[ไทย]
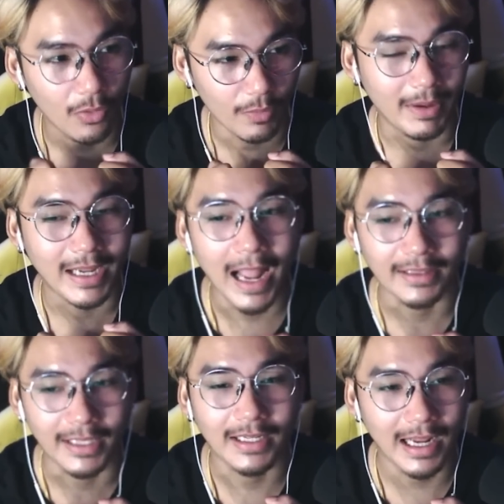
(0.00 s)
คนมากาง
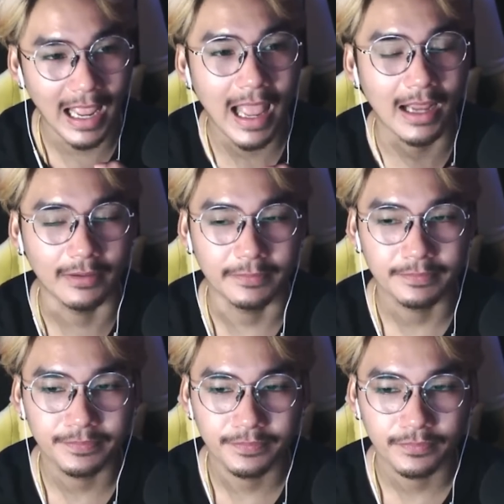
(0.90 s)
เต็นท์ข้า
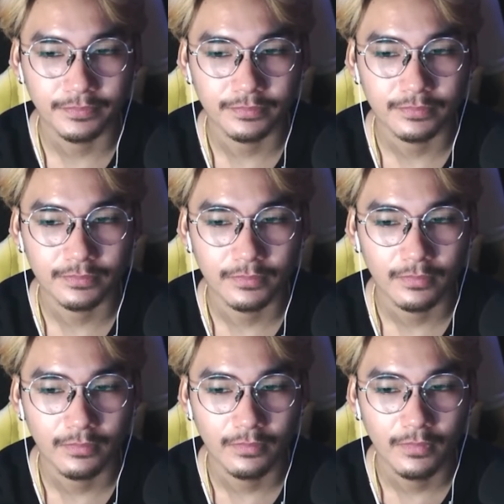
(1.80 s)

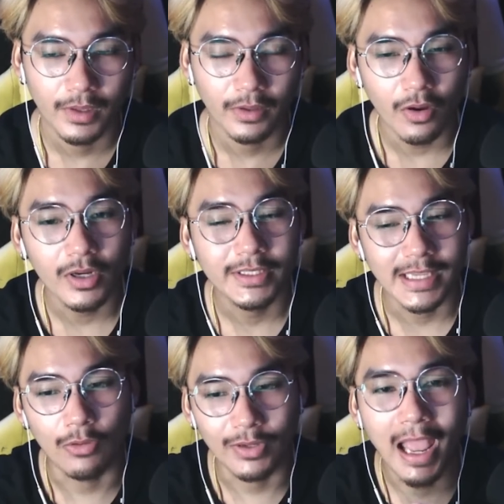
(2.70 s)
งๆก็เลยจะ
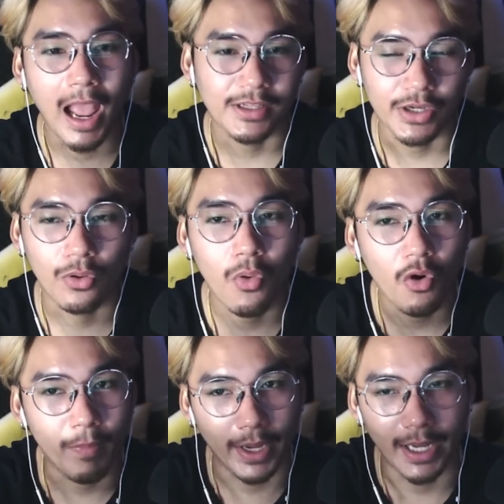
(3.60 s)
เอาหน้าชะโงก
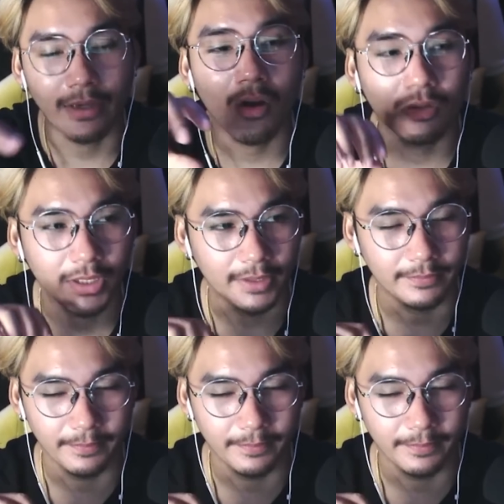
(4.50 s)
ไปข้างนอกเต็นท์